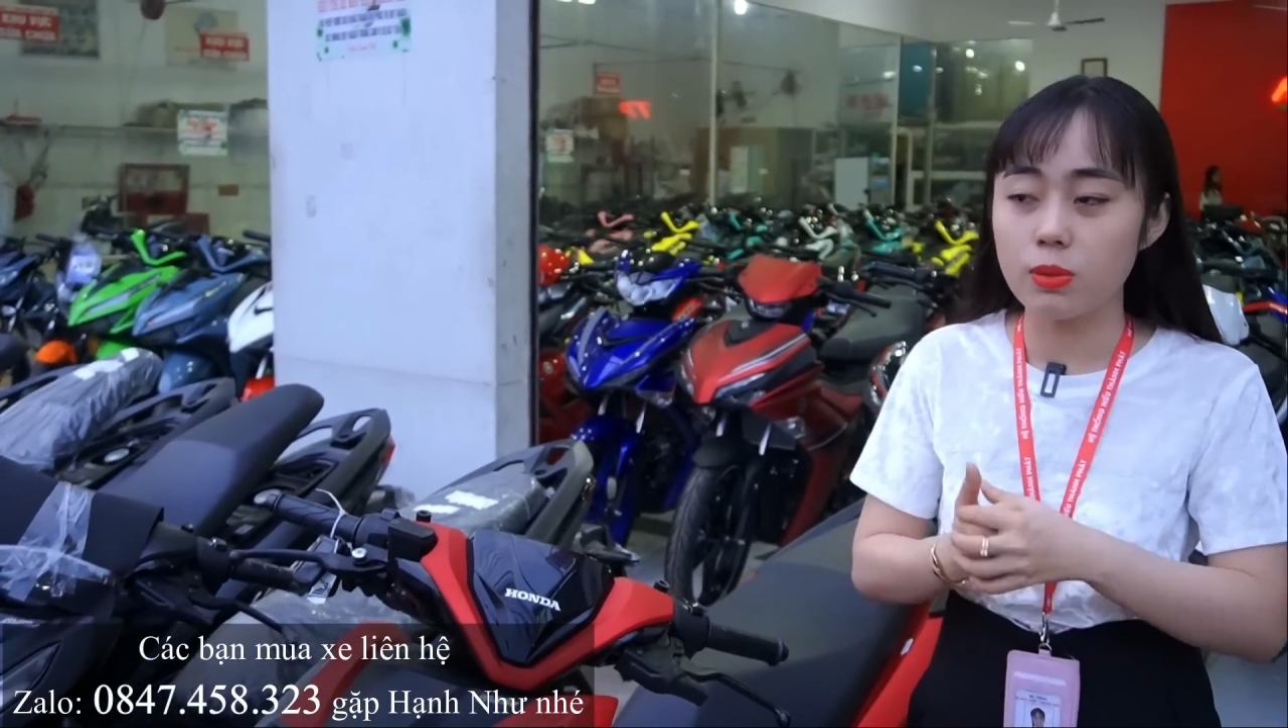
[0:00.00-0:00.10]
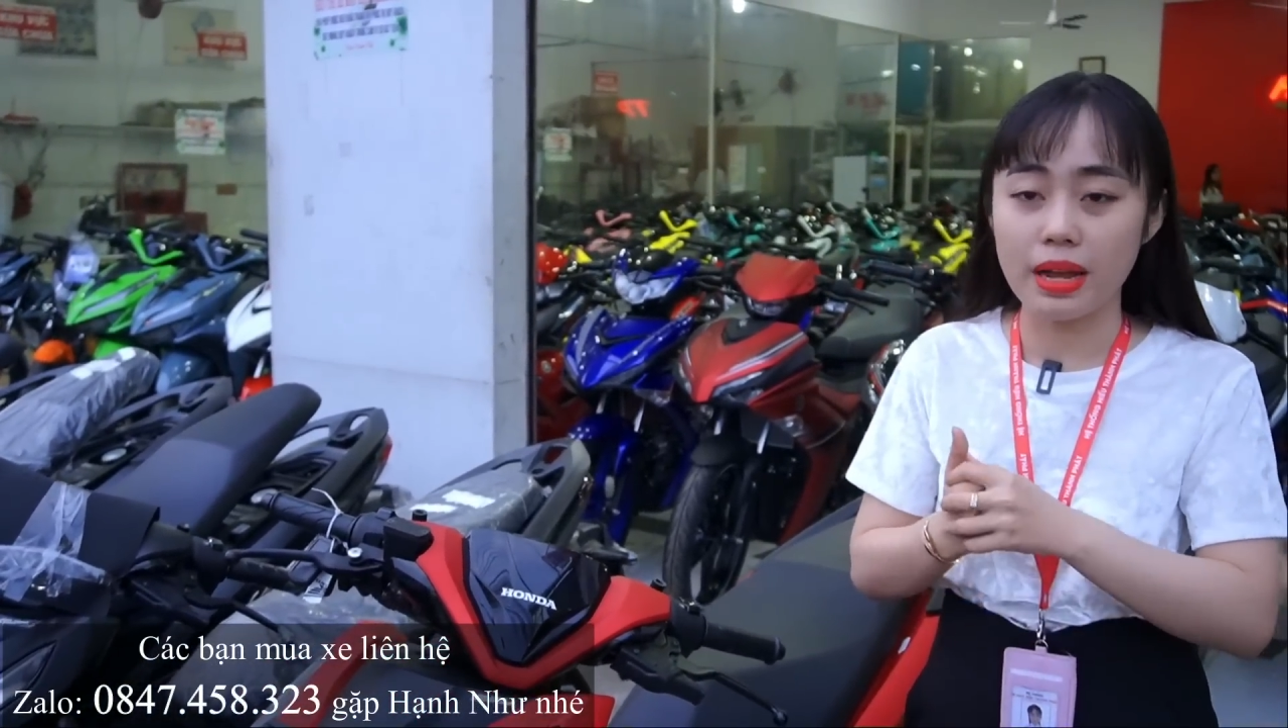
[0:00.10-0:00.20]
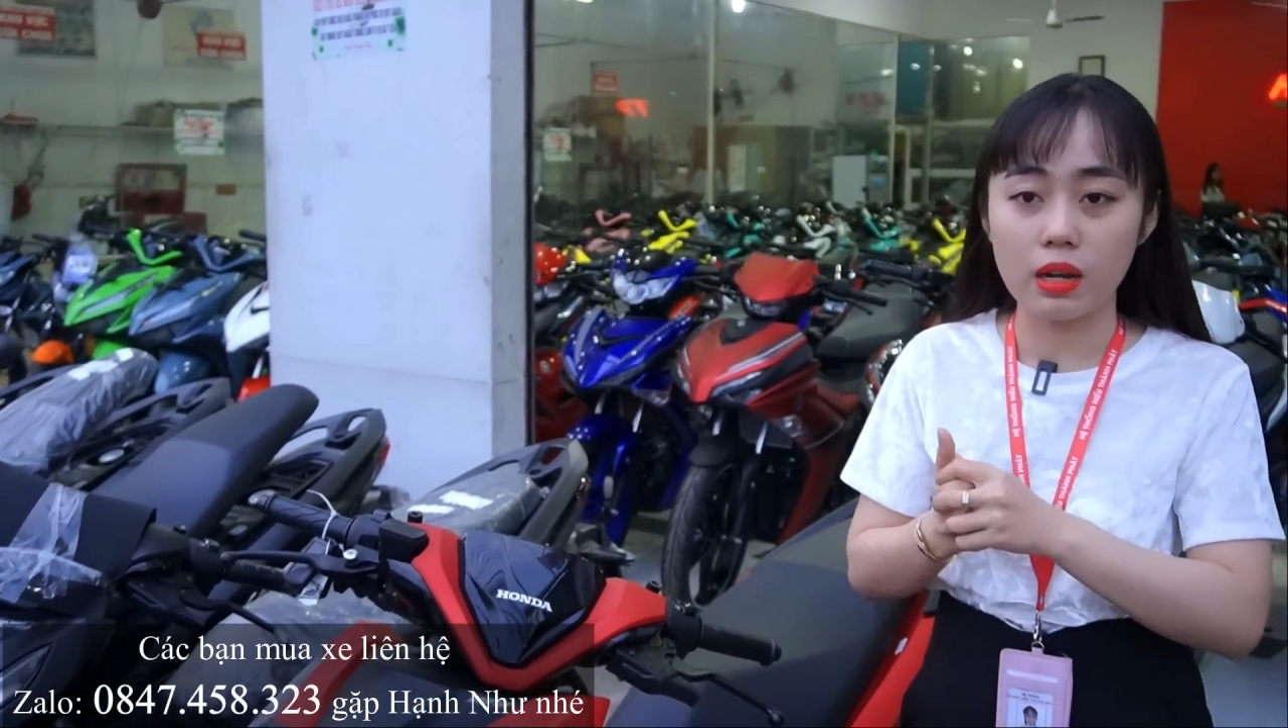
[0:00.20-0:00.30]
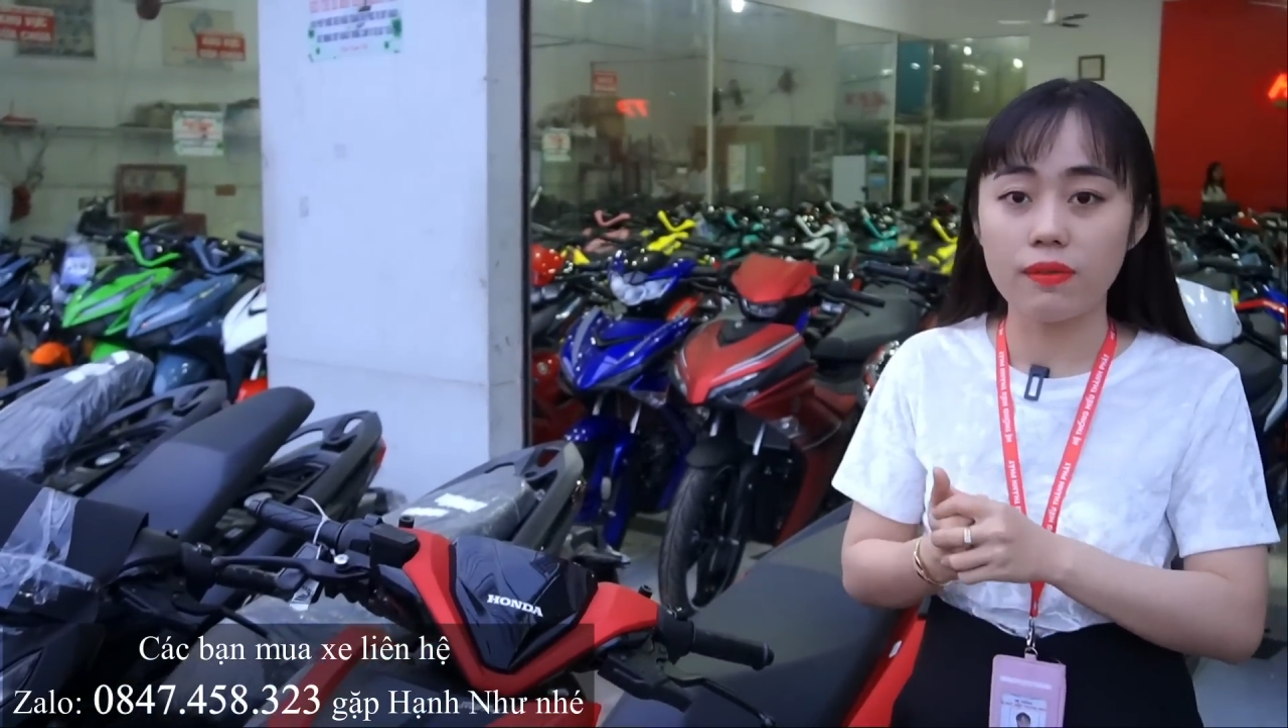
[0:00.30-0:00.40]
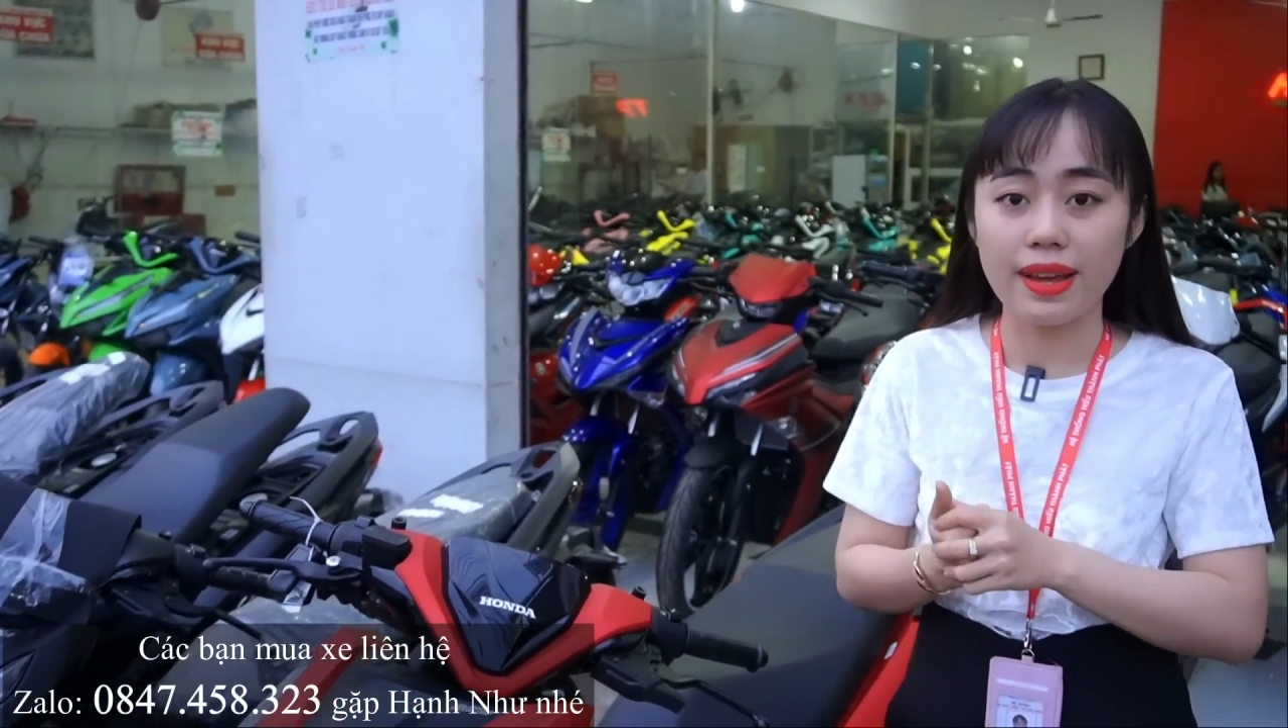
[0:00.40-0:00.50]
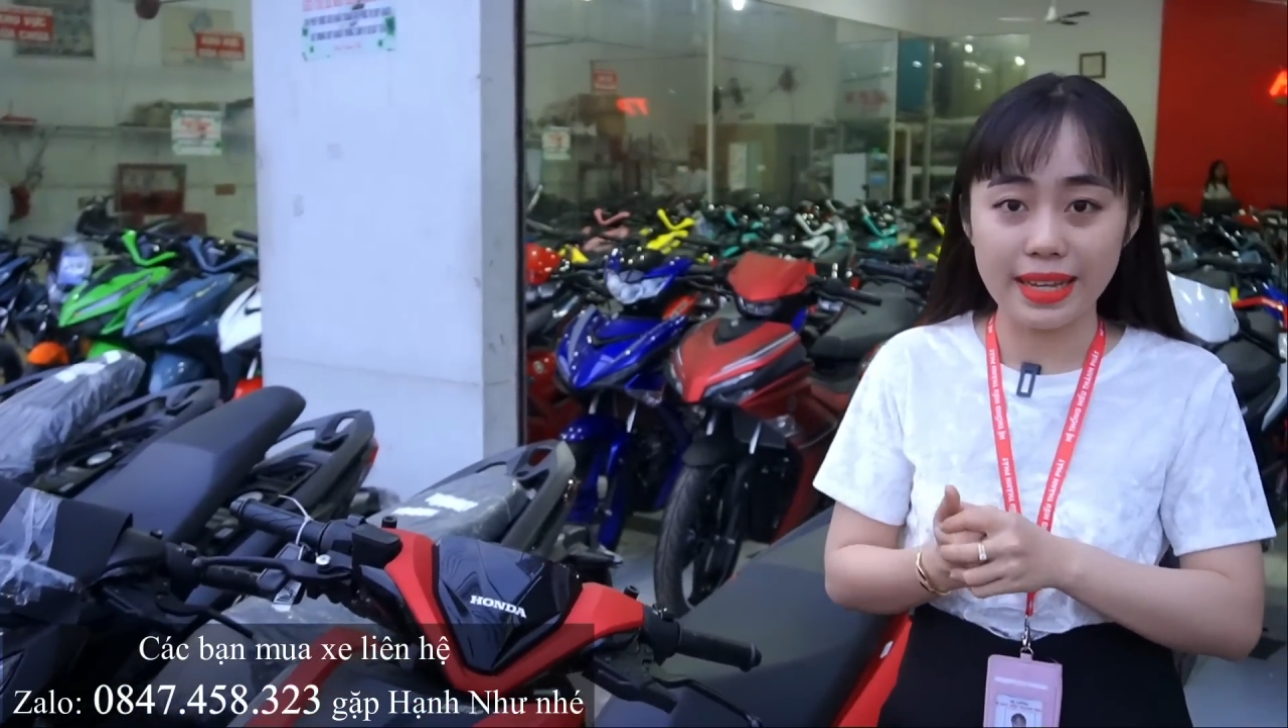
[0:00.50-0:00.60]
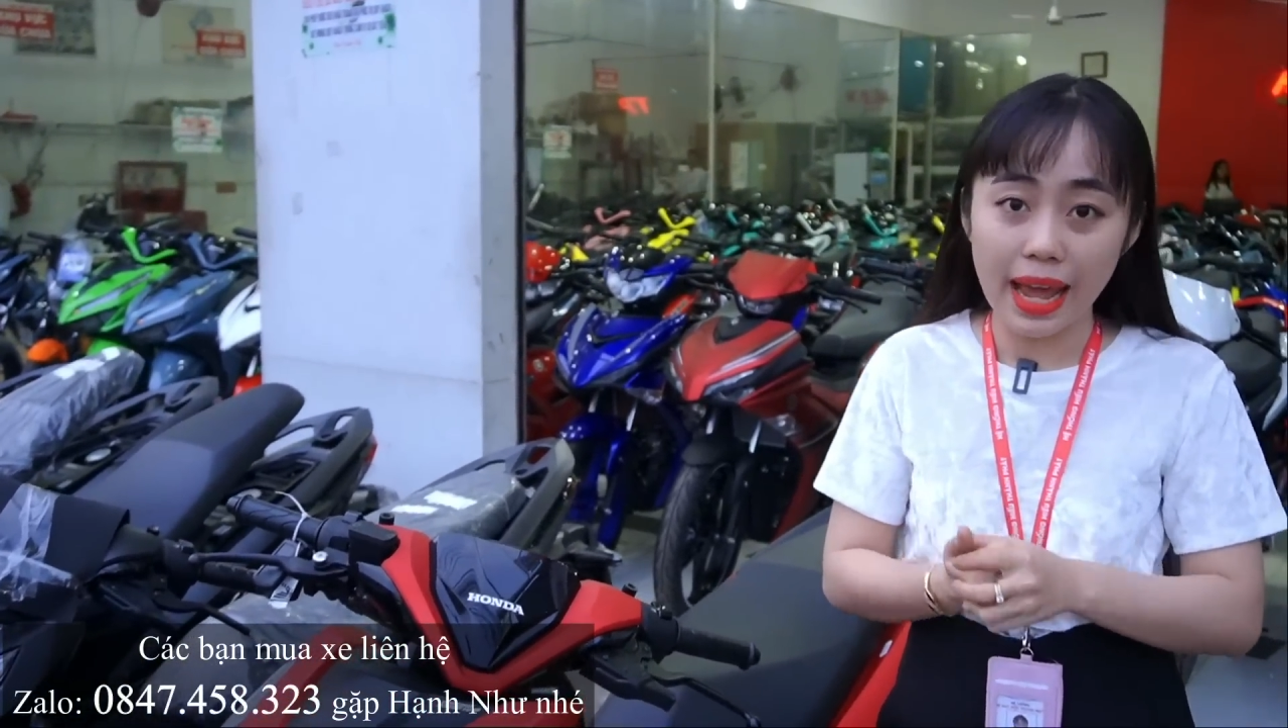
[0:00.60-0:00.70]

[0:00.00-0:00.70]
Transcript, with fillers: hay nhiều bạn gọi là